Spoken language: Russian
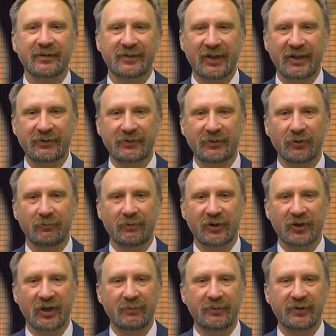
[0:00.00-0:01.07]
Здравствуйте,
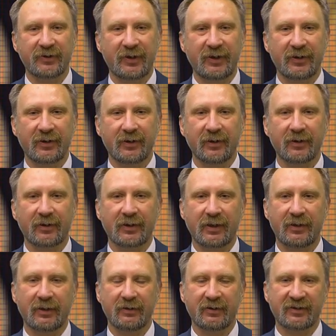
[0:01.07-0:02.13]
уважаемые зрители
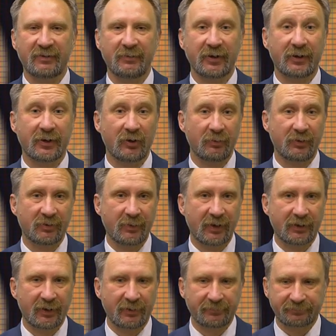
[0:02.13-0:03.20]
канала «Заметки
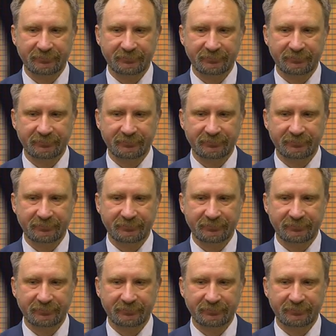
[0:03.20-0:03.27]
нумизмата».